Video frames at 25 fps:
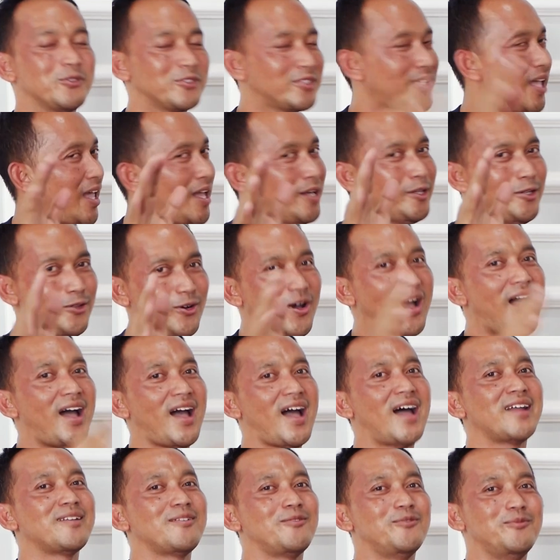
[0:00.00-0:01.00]
Saya
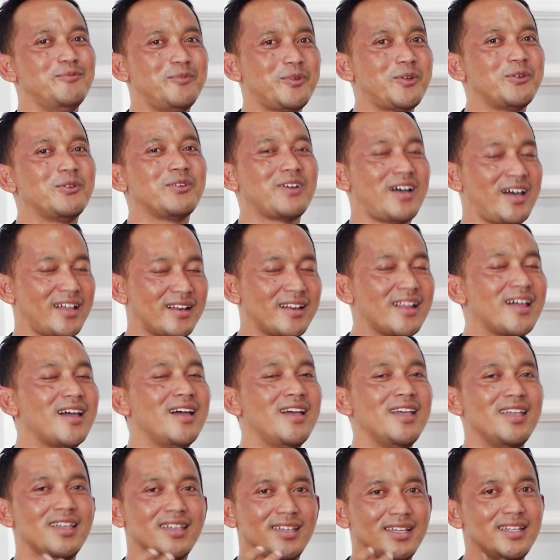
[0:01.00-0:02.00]
doakan Om Bro karena
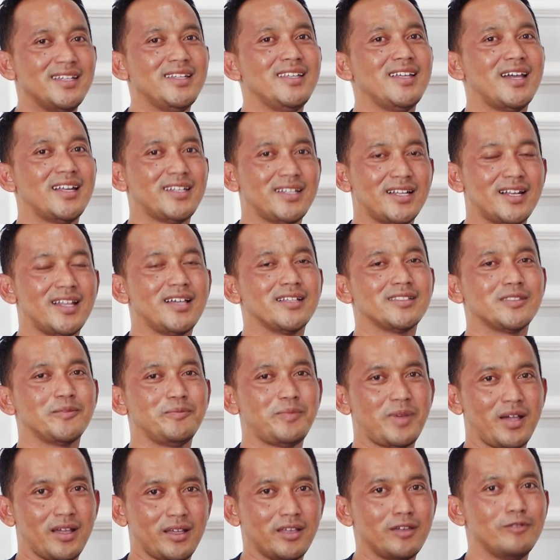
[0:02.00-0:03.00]
ini adalah
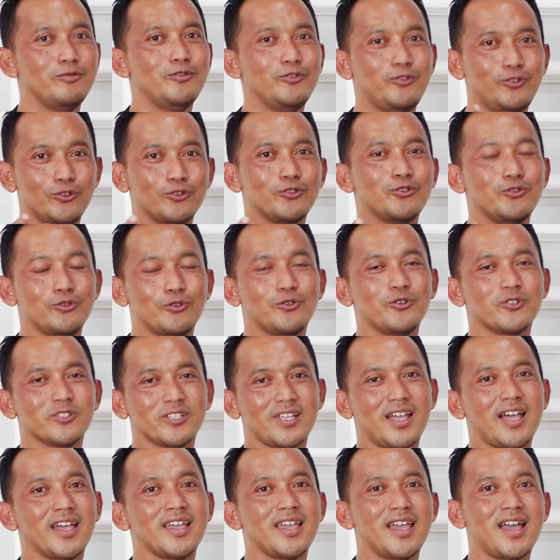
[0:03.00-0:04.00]
sebagai wujud syukur
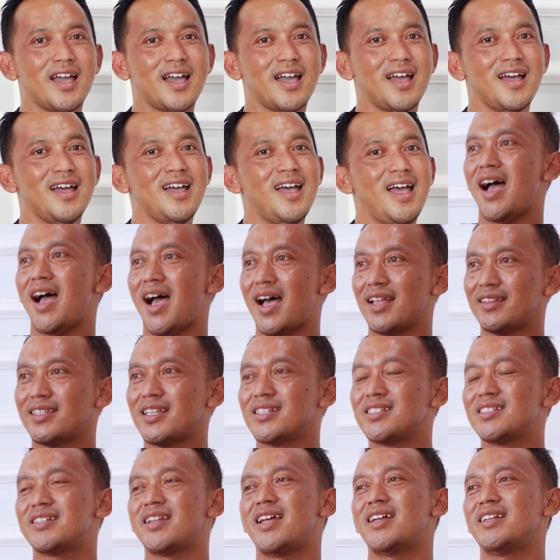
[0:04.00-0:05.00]
saya
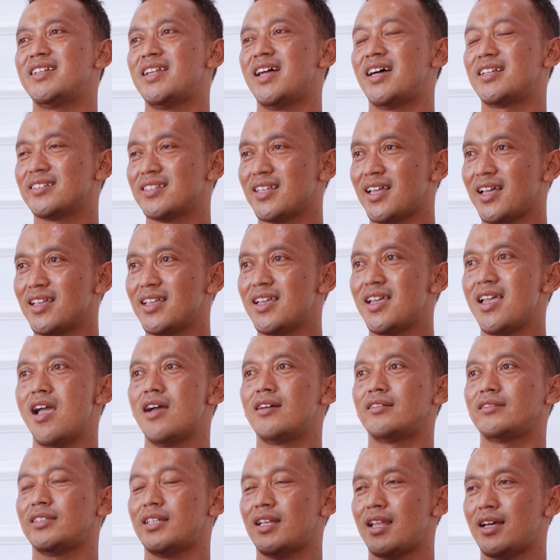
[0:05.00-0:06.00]
atas nadar saya
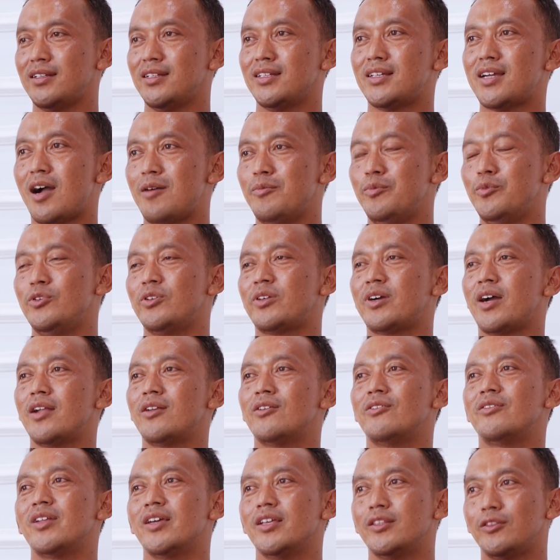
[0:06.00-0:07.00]
yang telah dikabulkan
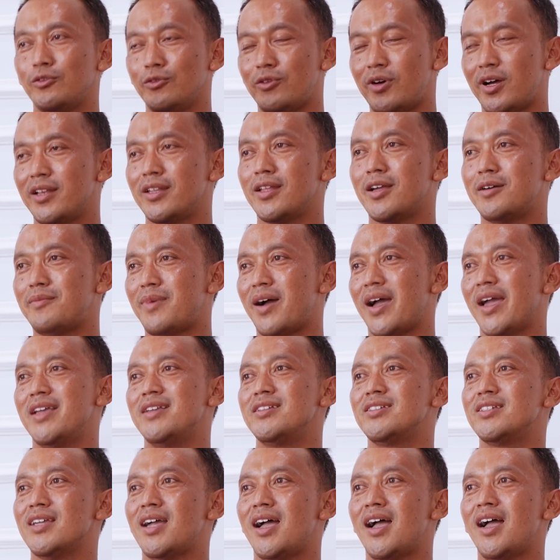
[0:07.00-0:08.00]
oleh Tuhan Yang Maha
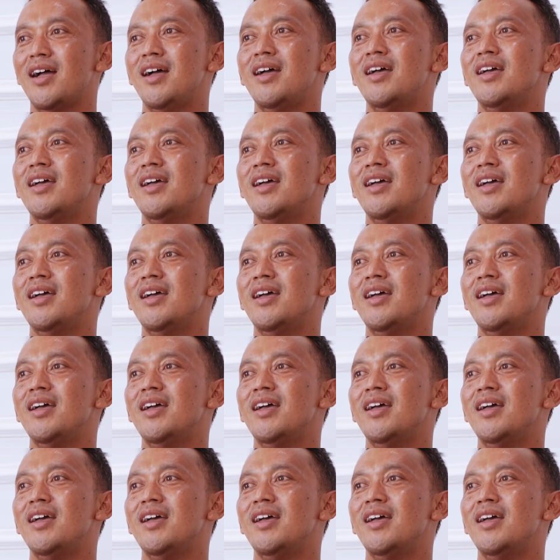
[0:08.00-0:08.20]
Esa